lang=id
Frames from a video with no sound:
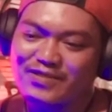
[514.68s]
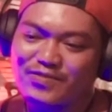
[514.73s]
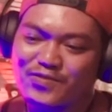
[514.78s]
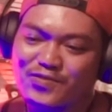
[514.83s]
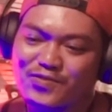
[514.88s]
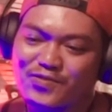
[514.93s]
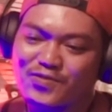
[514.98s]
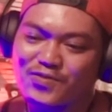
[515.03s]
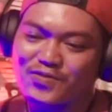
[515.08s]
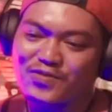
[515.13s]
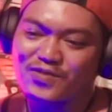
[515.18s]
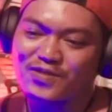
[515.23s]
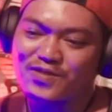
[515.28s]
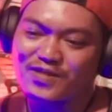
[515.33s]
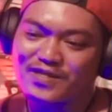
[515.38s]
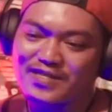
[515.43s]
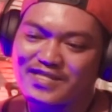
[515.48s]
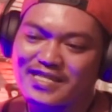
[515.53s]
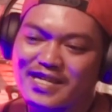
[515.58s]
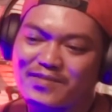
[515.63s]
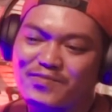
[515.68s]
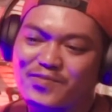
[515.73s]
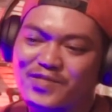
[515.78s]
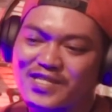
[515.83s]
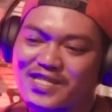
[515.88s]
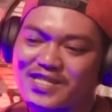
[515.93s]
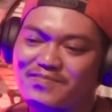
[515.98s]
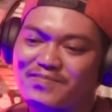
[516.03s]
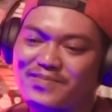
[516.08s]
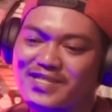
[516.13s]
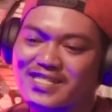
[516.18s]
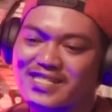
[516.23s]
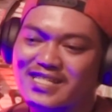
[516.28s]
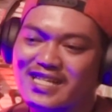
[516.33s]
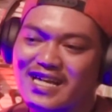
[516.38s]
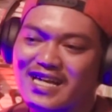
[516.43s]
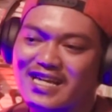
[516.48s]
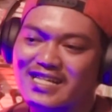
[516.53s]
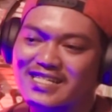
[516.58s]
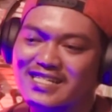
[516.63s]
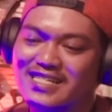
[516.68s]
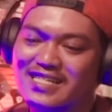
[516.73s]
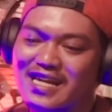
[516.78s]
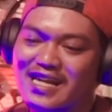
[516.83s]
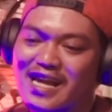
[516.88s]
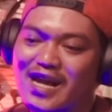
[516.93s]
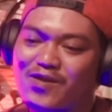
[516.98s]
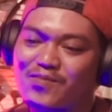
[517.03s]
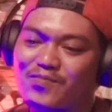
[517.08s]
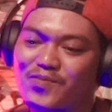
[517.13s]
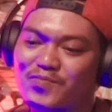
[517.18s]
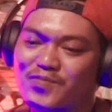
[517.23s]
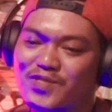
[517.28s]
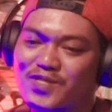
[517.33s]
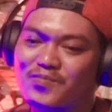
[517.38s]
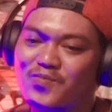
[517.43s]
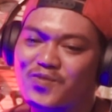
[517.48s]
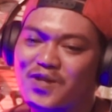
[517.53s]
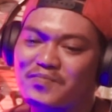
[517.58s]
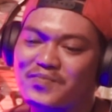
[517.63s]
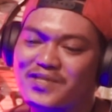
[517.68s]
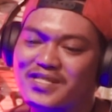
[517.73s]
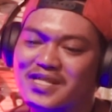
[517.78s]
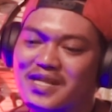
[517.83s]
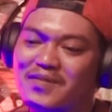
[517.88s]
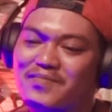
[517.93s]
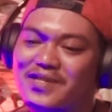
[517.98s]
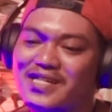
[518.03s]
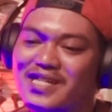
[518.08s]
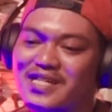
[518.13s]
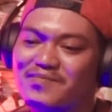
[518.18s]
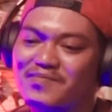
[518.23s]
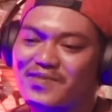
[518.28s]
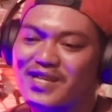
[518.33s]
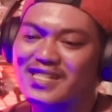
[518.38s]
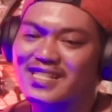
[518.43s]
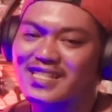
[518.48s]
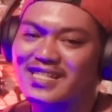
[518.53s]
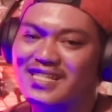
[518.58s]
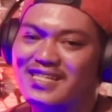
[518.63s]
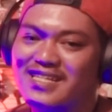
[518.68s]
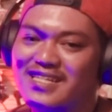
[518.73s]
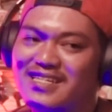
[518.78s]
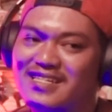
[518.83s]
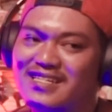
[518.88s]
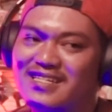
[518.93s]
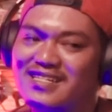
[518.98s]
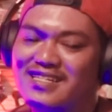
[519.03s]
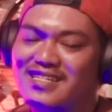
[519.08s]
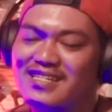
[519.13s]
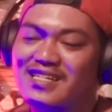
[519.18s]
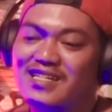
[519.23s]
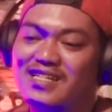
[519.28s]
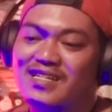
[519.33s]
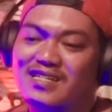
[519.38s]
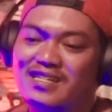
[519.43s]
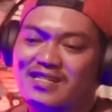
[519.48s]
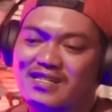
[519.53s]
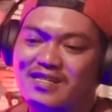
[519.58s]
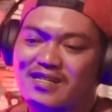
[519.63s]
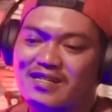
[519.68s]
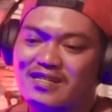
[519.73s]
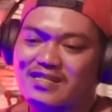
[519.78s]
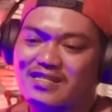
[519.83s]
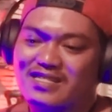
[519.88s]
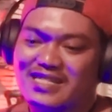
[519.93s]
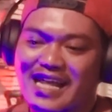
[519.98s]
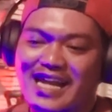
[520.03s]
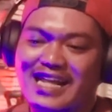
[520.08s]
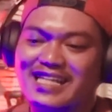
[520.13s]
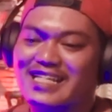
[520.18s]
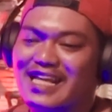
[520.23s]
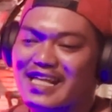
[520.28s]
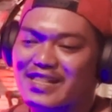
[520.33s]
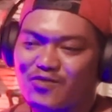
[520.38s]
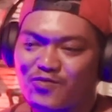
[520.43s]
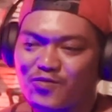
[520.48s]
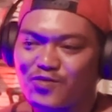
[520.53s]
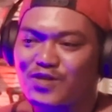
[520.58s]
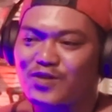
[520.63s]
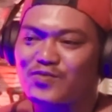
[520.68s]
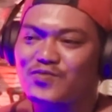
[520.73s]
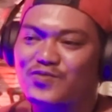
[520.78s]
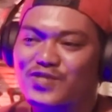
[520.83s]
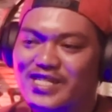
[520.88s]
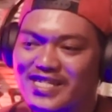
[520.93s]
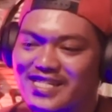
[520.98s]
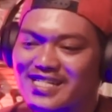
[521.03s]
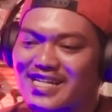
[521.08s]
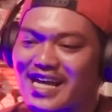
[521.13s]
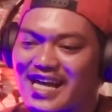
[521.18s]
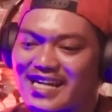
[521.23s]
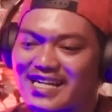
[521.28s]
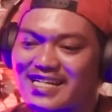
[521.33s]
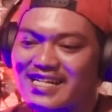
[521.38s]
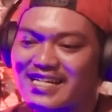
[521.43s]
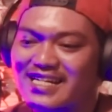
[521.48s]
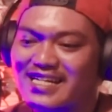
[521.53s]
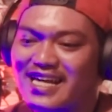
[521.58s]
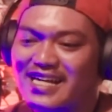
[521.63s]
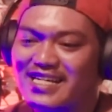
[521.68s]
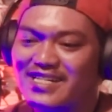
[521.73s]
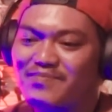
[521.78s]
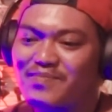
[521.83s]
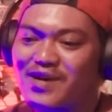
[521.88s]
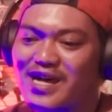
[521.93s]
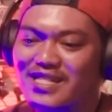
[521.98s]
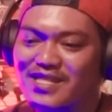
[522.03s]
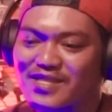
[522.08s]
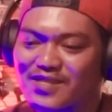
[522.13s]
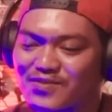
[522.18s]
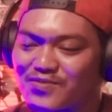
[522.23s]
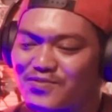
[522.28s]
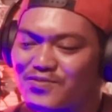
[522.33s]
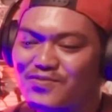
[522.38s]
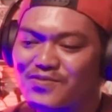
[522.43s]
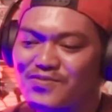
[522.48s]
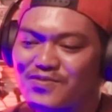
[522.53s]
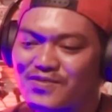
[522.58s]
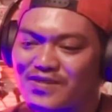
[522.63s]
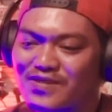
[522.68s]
untuk yang mungkin bisa secara umum semua bisa menikmati salah satu keunikan dari batu